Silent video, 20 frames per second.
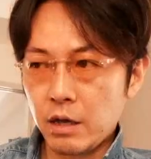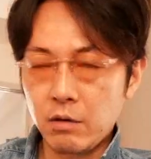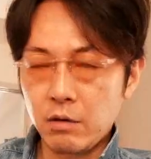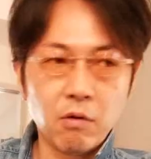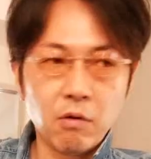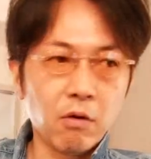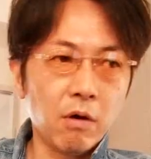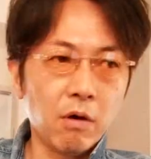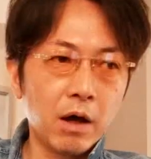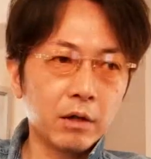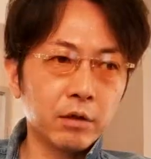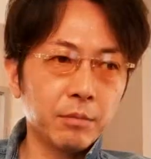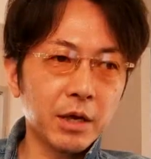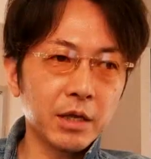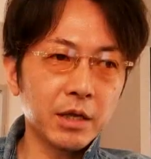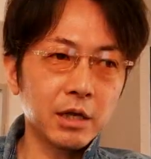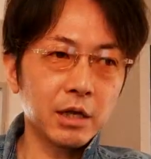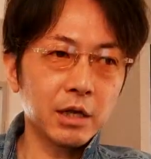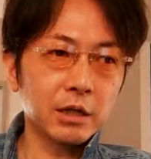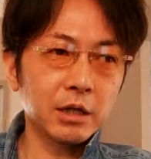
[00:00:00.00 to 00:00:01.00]
結構、あの、
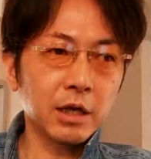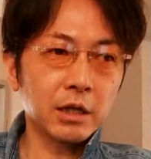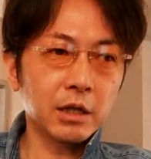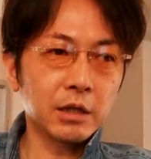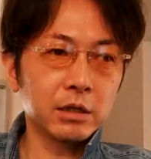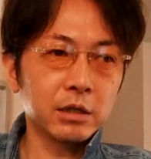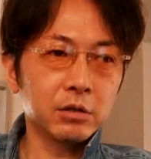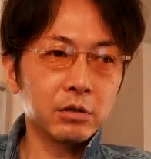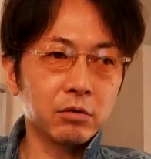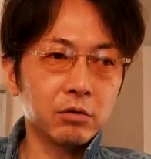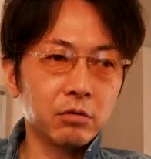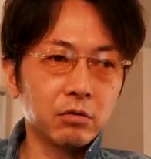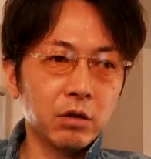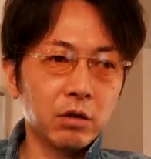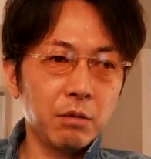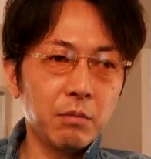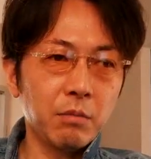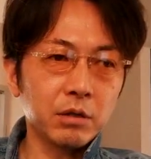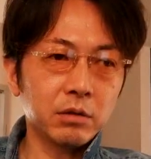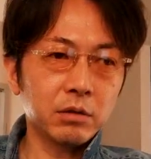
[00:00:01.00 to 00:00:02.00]
マニラであったりするの
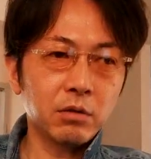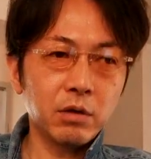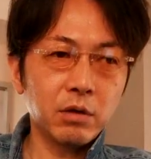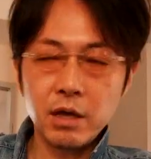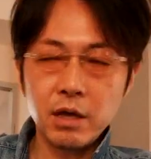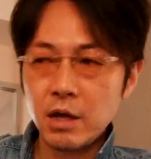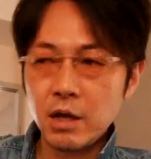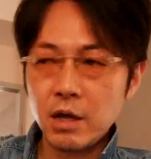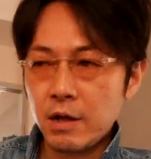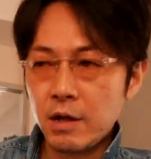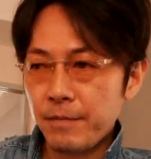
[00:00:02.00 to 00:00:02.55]
で、まあ、それ、